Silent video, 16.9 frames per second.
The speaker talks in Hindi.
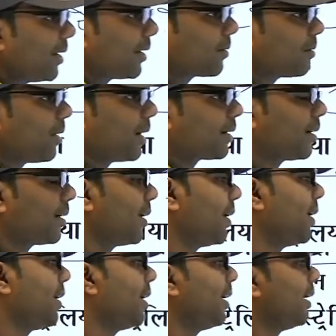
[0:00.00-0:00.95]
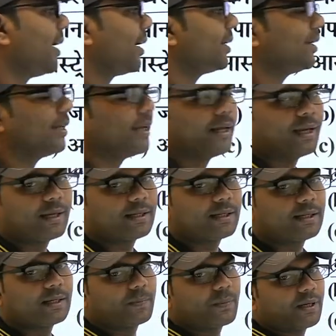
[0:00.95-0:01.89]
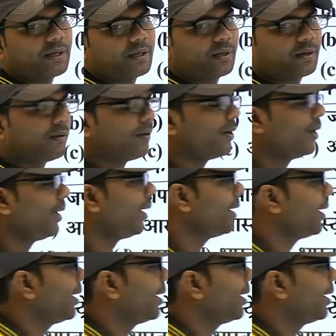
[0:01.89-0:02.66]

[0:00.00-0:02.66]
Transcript: हेडक्वार्टर है यानी एडीबी कौन है